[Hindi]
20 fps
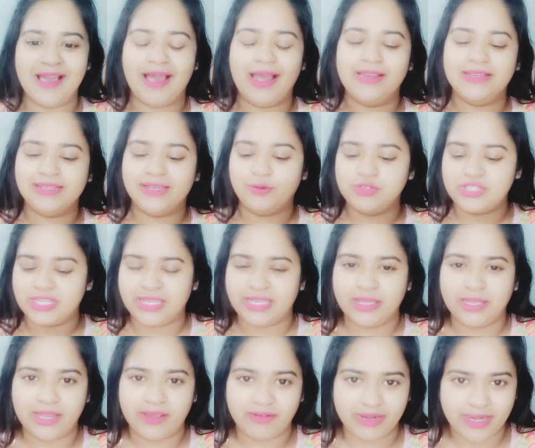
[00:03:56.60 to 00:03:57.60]
एंड ये कुछ
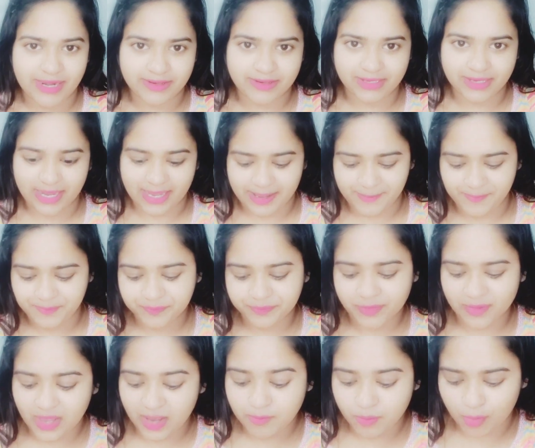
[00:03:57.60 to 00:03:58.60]
इलेवन हंड्रेड का है
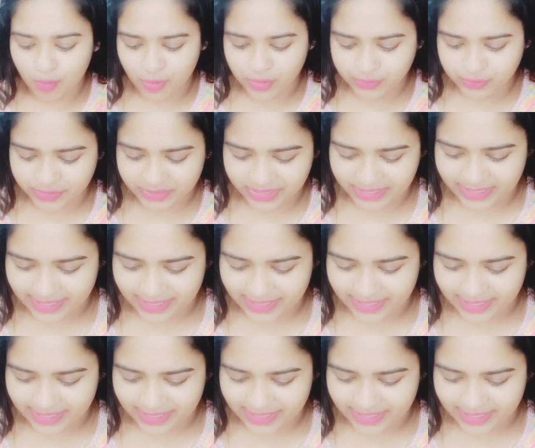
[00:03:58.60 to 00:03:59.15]
एंड बहुत सुंदर है